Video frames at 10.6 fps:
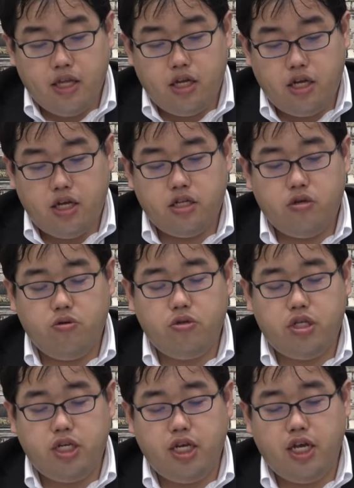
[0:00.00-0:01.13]
で、そのう
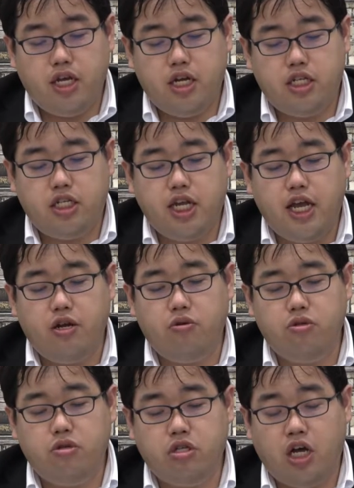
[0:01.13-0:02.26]
ち、えー、いちだい
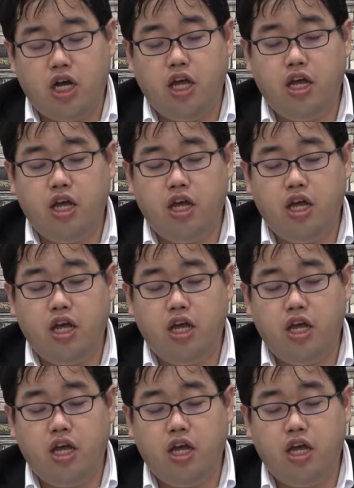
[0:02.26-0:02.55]
論述が、